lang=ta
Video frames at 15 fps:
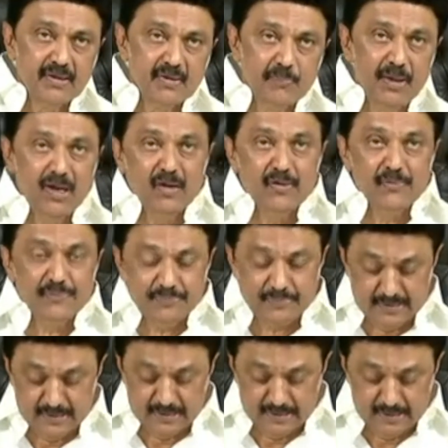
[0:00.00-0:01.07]
மேலும்
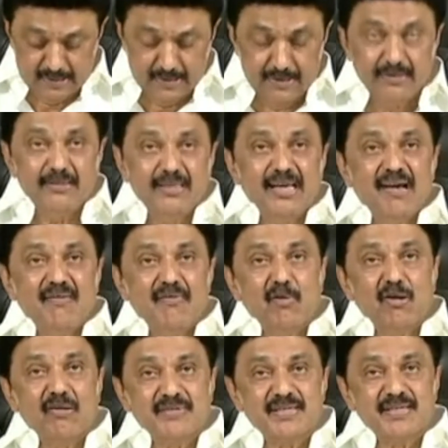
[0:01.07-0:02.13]
இந்தியாவில்
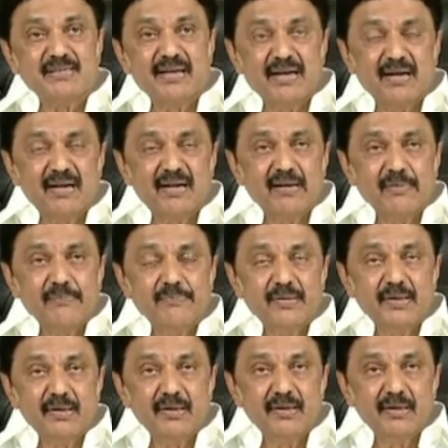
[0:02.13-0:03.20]
உள்ள விசைத்தறிகளில்
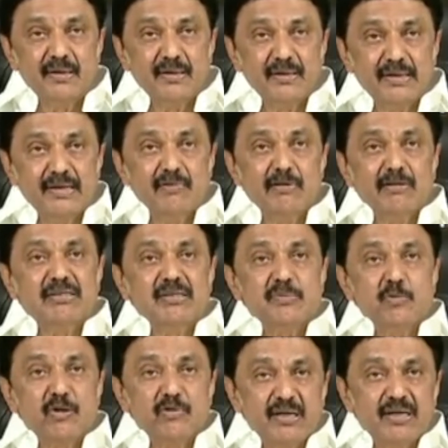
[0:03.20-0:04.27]
இருபத்தி
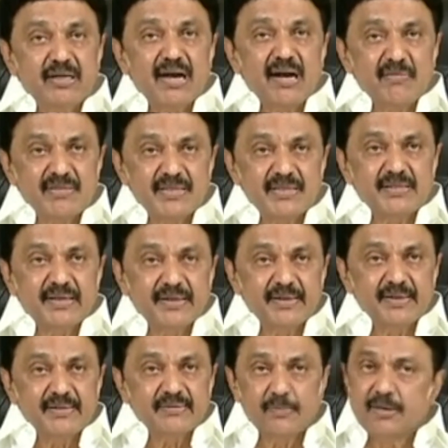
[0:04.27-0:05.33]
மூணு விழுக்காடு
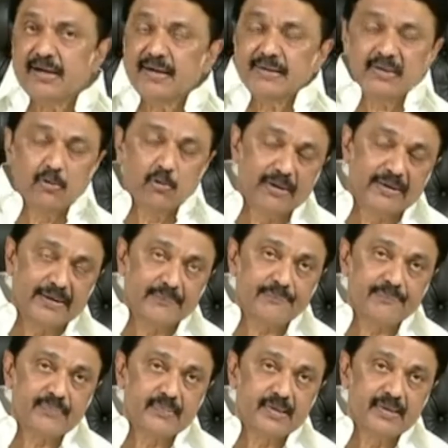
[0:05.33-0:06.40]
விசைத்தறிகள் தமிழ்நாட்டில் உள்ளன
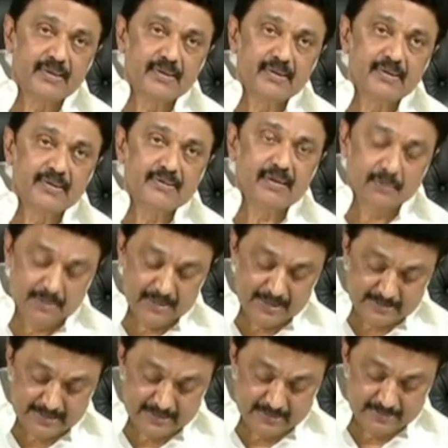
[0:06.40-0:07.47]

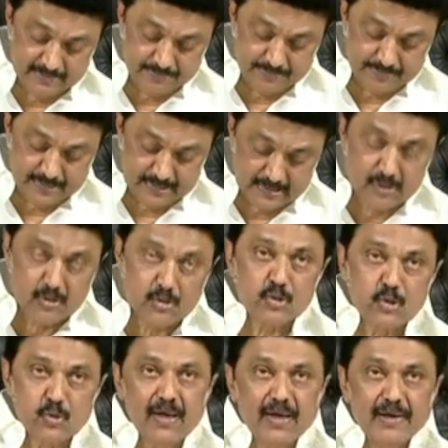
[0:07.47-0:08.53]
தமிழ்நாட்டில்
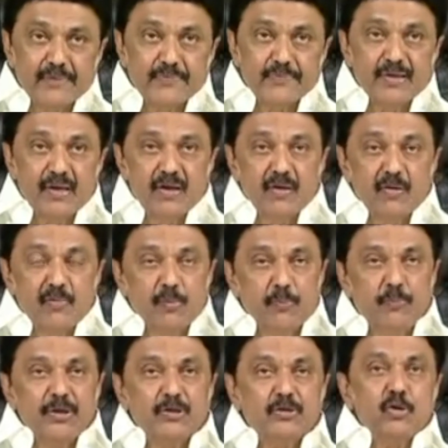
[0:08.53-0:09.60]
சுமார்
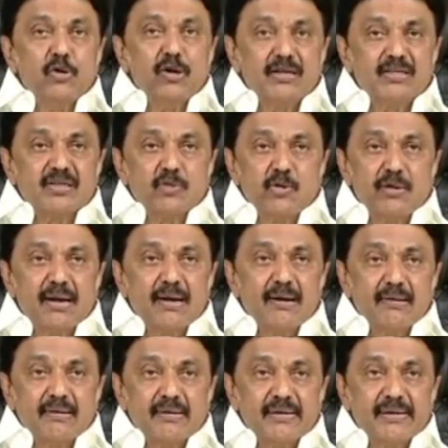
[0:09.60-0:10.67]
முப்பத்தி ஒரு லட்சம்
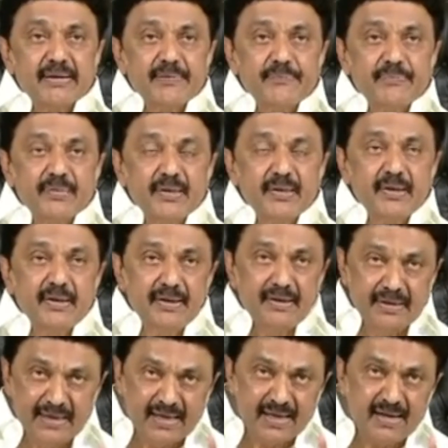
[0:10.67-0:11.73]
தொழிலாளர்களுக்கு
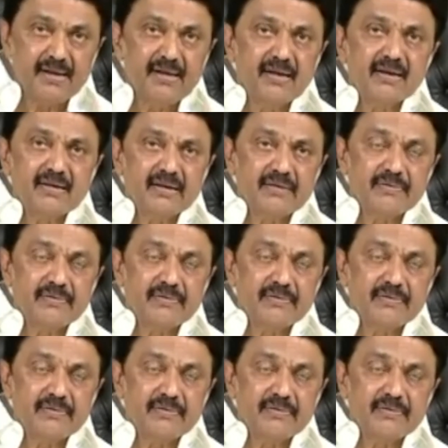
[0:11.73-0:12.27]
நேரடியாக